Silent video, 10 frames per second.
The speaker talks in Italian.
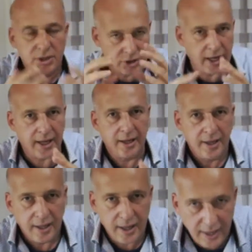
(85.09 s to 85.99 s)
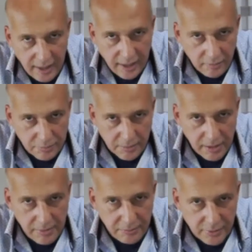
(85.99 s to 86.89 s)
Cioè è, è un
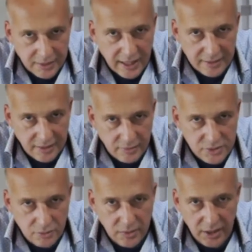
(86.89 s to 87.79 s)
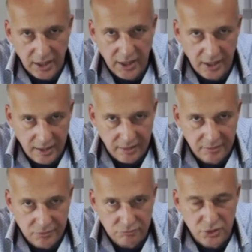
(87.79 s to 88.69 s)
problema importante questo qui,
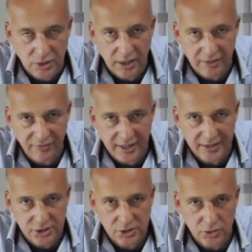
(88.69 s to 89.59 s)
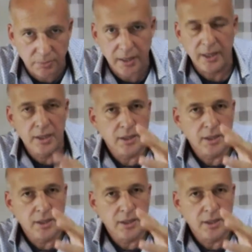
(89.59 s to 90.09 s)
e bisogna rifletterci sopra.